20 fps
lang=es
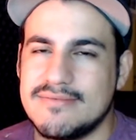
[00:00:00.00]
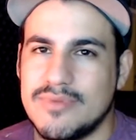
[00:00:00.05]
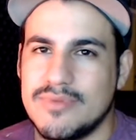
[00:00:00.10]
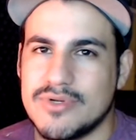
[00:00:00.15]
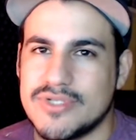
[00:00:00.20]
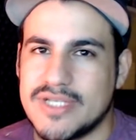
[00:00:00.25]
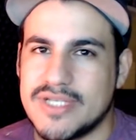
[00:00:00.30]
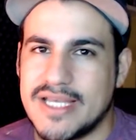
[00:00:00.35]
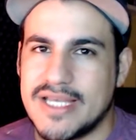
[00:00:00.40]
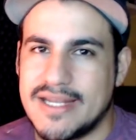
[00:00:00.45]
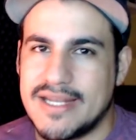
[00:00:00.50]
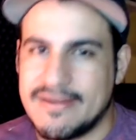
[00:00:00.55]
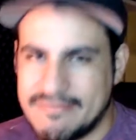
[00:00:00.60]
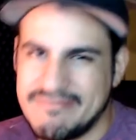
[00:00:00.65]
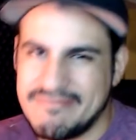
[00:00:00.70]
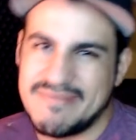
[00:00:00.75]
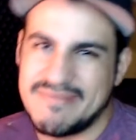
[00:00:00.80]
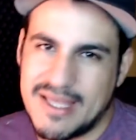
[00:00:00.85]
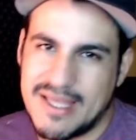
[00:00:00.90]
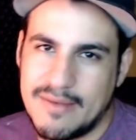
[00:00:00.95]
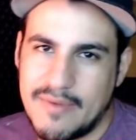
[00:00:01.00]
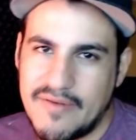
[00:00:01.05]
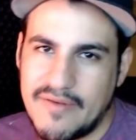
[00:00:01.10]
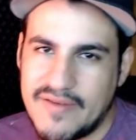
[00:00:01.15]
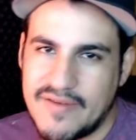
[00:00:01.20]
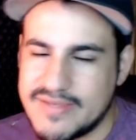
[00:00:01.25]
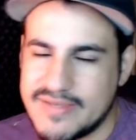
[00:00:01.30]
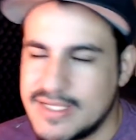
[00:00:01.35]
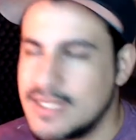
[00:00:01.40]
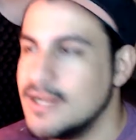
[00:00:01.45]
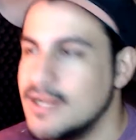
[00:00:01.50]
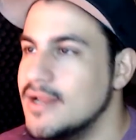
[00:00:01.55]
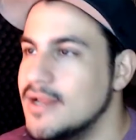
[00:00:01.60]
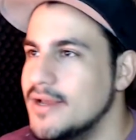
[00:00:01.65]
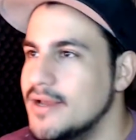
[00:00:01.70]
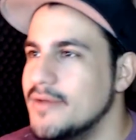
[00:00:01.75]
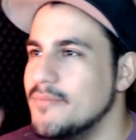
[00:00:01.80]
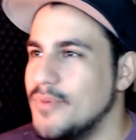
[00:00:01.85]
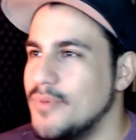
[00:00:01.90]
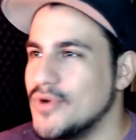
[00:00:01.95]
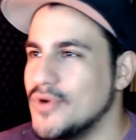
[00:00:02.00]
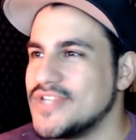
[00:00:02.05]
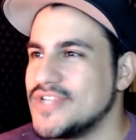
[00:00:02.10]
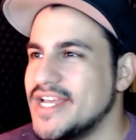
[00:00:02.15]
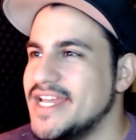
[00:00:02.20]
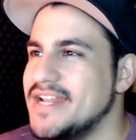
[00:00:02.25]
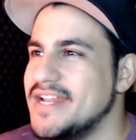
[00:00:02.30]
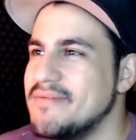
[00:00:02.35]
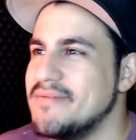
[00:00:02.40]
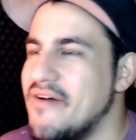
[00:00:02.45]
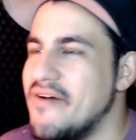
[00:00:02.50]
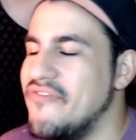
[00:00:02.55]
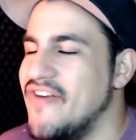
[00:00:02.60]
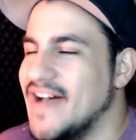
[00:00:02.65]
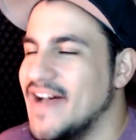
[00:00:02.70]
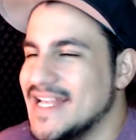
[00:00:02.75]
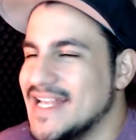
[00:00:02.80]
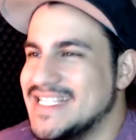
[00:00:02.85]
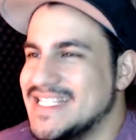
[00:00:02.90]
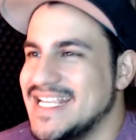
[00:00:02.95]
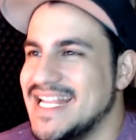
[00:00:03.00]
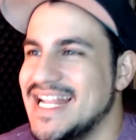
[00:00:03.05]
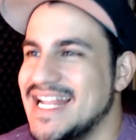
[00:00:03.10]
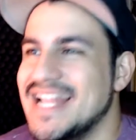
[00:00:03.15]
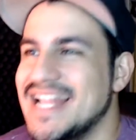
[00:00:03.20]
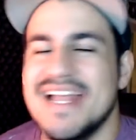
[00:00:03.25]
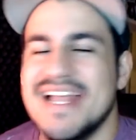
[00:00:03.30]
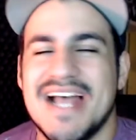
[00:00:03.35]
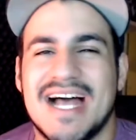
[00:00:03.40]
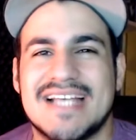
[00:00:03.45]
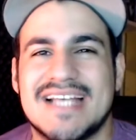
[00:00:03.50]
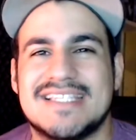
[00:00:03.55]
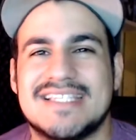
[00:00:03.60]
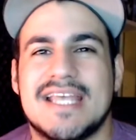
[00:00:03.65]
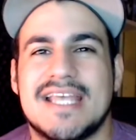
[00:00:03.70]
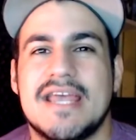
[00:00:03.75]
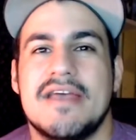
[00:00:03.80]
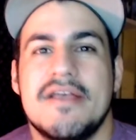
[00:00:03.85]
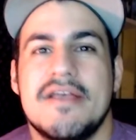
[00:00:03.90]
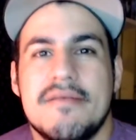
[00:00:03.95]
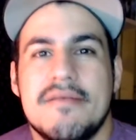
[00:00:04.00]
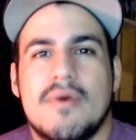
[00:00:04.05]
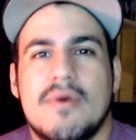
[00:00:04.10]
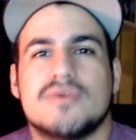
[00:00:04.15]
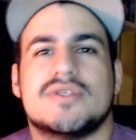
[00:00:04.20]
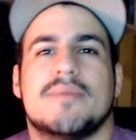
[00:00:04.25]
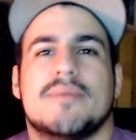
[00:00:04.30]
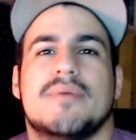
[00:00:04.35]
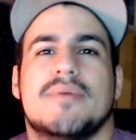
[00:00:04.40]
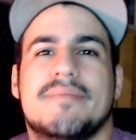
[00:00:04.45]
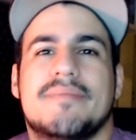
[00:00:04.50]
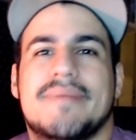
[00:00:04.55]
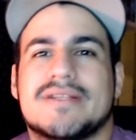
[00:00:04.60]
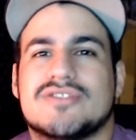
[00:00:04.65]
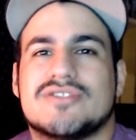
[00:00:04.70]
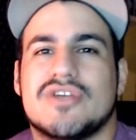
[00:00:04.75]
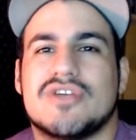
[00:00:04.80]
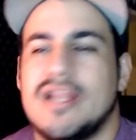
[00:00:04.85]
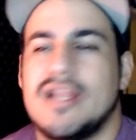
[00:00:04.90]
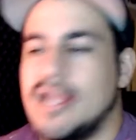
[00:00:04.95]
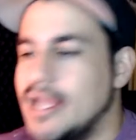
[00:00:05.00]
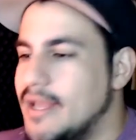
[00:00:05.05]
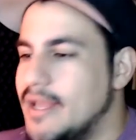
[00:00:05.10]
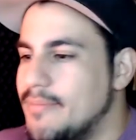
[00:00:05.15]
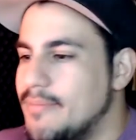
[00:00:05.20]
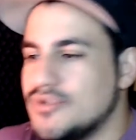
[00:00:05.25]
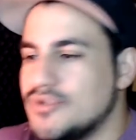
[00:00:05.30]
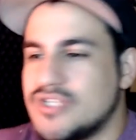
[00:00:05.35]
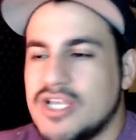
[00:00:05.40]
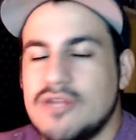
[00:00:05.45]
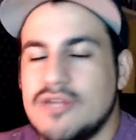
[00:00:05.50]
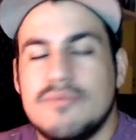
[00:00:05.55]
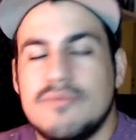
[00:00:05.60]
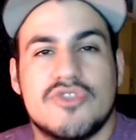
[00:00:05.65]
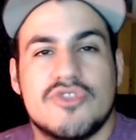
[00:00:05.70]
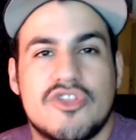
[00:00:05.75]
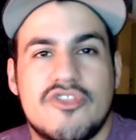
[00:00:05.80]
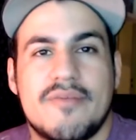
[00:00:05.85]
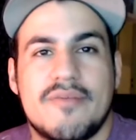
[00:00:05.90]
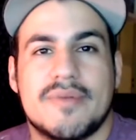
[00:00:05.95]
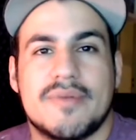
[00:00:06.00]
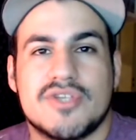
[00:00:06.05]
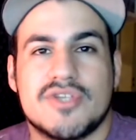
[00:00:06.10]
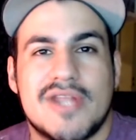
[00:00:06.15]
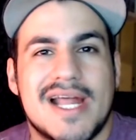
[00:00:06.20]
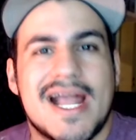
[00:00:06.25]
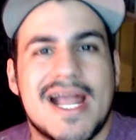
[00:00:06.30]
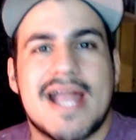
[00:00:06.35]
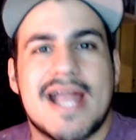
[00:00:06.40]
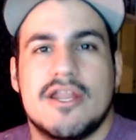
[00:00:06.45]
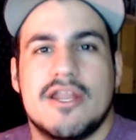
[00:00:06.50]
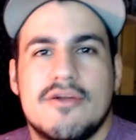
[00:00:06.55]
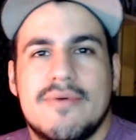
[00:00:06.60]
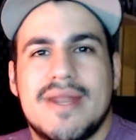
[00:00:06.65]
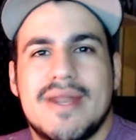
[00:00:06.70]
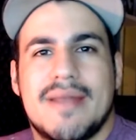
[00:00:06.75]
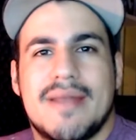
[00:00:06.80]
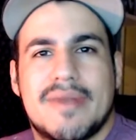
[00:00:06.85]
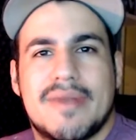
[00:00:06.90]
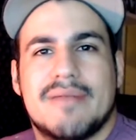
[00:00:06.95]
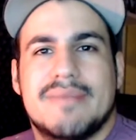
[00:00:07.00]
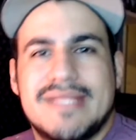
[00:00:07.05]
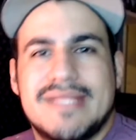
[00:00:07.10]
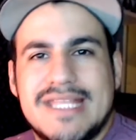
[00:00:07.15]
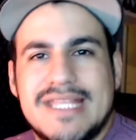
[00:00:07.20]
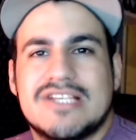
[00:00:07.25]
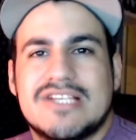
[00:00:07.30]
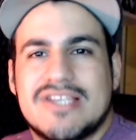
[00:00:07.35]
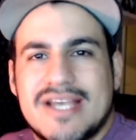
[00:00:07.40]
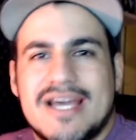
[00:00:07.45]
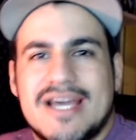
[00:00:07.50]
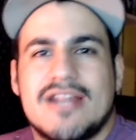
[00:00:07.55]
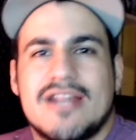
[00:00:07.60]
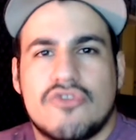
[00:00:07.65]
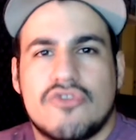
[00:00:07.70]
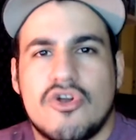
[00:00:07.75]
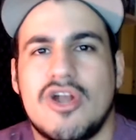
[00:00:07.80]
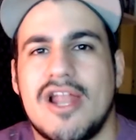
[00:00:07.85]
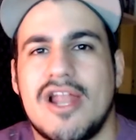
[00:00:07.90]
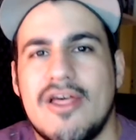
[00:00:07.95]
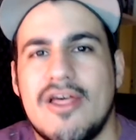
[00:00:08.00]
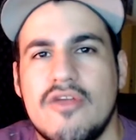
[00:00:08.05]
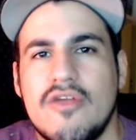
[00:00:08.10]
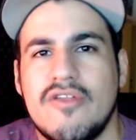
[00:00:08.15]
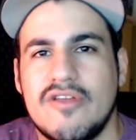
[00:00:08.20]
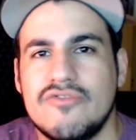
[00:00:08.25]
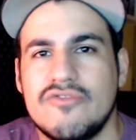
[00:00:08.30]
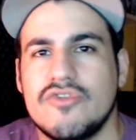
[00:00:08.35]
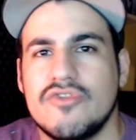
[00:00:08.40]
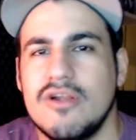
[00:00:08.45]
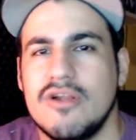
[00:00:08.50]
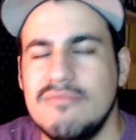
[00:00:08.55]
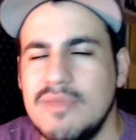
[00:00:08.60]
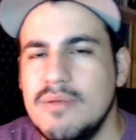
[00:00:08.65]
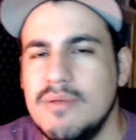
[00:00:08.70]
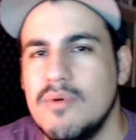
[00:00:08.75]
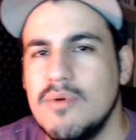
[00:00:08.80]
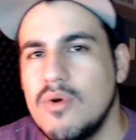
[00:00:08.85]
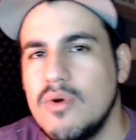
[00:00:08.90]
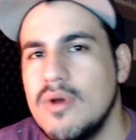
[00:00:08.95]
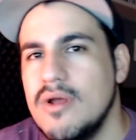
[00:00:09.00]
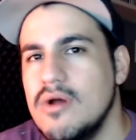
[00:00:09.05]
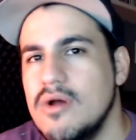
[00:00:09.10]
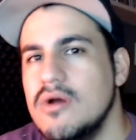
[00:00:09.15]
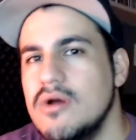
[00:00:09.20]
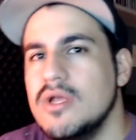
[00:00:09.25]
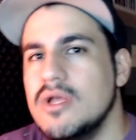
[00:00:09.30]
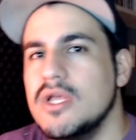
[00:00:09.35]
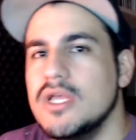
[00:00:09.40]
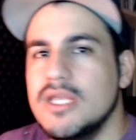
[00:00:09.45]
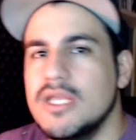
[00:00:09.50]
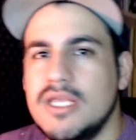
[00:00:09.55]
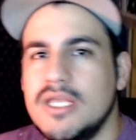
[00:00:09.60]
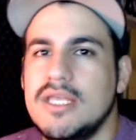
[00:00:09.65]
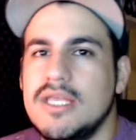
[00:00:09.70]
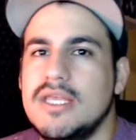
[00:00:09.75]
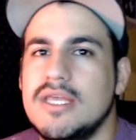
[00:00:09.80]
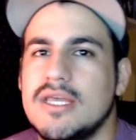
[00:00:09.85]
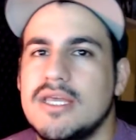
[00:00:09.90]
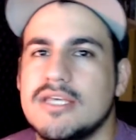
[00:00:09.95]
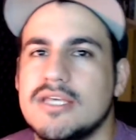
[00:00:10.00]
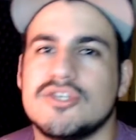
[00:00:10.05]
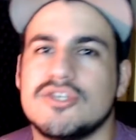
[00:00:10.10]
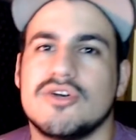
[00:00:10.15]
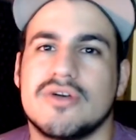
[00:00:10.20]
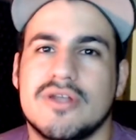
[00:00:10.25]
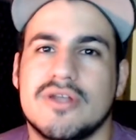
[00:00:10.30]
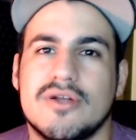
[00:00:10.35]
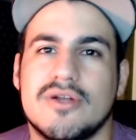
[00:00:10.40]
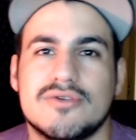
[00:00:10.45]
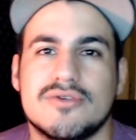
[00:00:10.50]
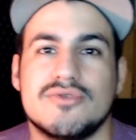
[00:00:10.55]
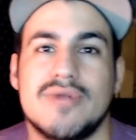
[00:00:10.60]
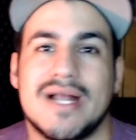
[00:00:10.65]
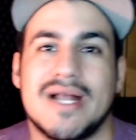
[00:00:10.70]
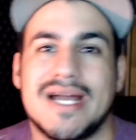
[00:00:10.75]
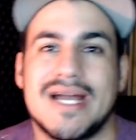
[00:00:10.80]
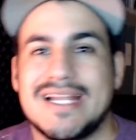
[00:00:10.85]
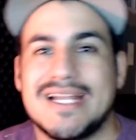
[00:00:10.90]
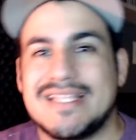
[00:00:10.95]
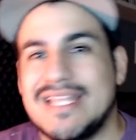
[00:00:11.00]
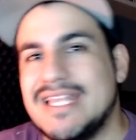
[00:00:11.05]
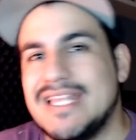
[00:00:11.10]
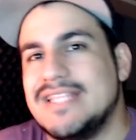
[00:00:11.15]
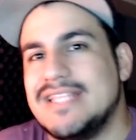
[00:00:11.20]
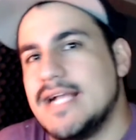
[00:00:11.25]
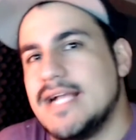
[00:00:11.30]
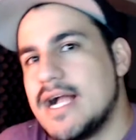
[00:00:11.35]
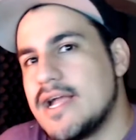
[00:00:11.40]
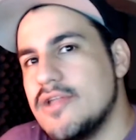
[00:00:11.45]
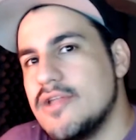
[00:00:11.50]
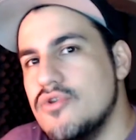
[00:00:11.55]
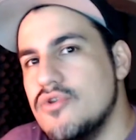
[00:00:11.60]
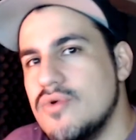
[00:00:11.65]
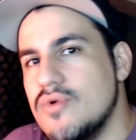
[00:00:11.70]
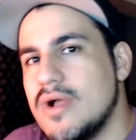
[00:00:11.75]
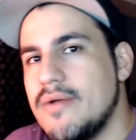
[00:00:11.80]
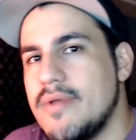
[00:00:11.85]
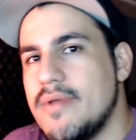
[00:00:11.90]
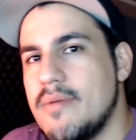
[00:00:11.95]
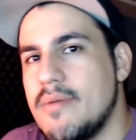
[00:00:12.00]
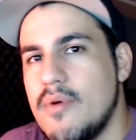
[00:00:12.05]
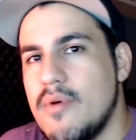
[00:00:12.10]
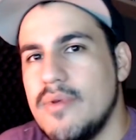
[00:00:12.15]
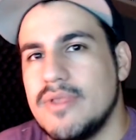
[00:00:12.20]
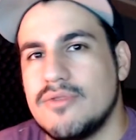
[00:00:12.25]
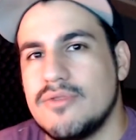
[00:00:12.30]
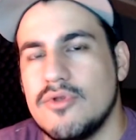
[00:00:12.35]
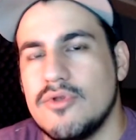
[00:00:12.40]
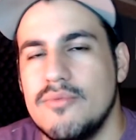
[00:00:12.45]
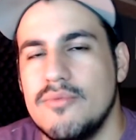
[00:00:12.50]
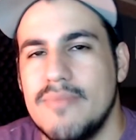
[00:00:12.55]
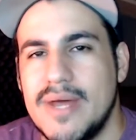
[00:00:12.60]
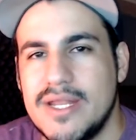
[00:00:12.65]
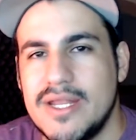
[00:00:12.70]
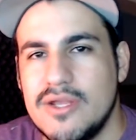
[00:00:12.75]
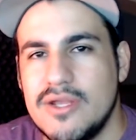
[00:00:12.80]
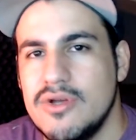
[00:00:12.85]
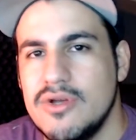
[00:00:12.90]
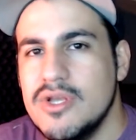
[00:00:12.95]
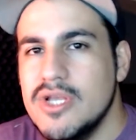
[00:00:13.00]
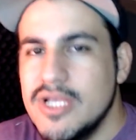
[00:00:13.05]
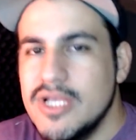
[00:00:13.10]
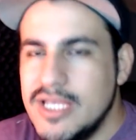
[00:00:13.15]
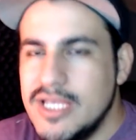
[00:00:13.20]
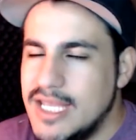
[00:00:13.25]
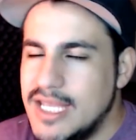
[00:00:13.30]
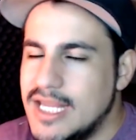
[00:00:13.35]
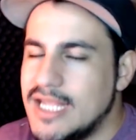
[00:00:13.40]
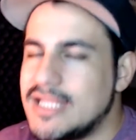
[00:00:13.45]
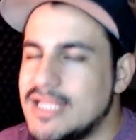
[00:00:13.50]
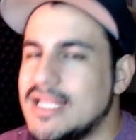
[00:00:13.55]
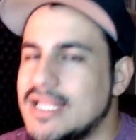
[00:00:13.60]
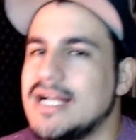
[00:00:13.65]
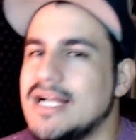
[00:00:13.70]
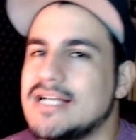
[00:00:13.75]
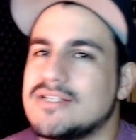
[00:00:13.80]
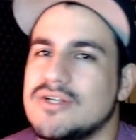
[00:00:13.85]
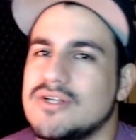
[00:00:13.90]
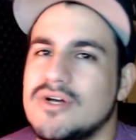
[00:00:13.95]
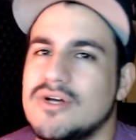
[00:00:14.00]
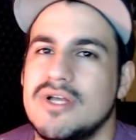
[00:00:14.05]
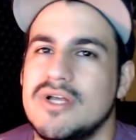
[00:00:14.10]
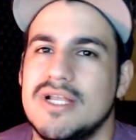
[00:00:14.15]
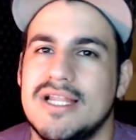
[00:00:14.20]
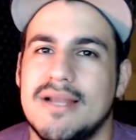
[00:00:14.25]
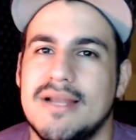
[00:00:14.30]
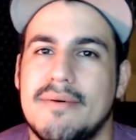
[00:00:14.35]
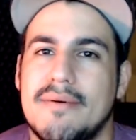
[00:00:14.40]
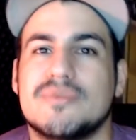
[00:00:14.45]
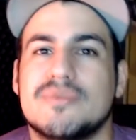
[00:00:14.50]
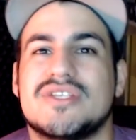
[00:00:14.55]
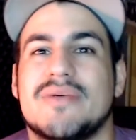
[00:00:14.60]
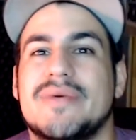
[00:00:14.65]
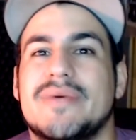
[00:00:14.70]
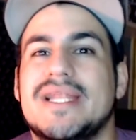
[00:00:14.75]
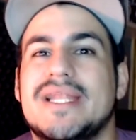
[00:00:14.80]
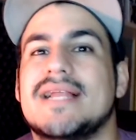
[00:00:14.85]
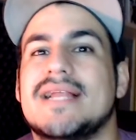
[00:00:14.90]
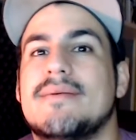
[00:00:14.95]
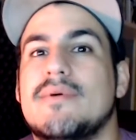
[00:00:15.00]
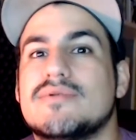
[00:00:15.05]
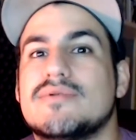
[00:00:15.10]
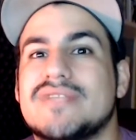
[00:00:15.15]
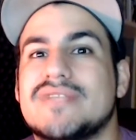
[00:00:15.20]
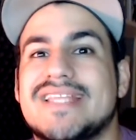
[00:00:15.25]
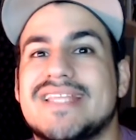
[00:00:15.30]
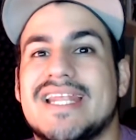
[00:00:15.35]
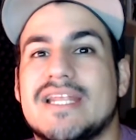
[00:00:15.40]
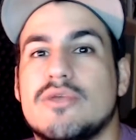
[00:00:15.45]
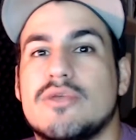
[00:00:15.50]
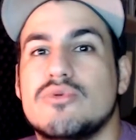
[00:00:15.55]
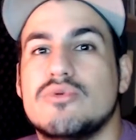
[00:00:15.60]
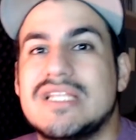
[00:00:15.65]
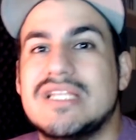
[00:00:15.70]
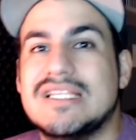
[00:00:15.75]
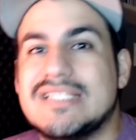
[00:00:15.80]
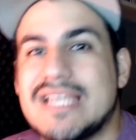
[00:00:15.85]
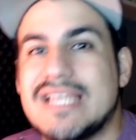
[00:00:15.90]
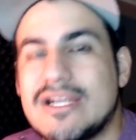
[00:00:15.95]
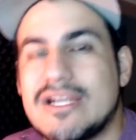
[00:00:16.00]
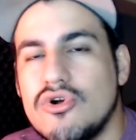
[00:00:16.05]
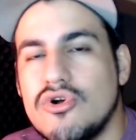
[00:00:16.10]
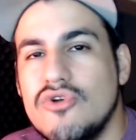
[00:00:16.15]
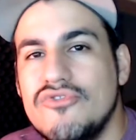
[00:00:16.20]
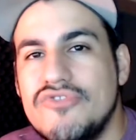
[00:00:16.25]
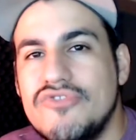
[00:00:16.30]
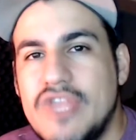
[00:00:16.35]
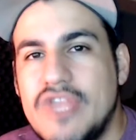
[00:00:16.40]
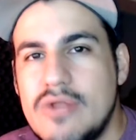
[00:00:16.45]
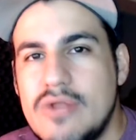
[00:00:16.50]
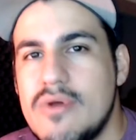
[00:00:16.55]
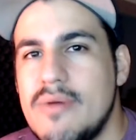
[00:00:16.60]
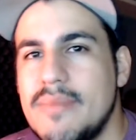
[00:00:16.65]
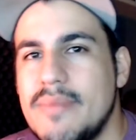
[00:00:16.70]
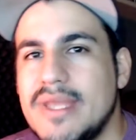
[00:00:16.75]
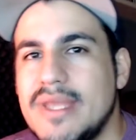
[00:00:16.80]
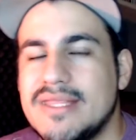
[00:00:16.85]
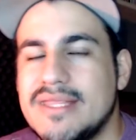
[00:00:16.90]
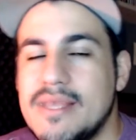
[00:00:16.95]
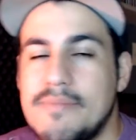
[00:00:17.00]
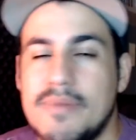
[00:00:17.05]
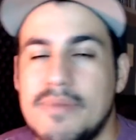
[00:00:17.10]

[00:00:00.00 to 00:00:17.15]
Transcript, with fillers: Poseer queda más fácil. Poseer es más fácil, así que vamos a poder eh, poseer un montón de personajes que nos van a permitir llegar a otros lados dentro del mismo juego y eso creo que es una característica que nunca habíamos visto en un Mario y en este caso la vamos a ver y la vamos a tener que utilizar continuamente.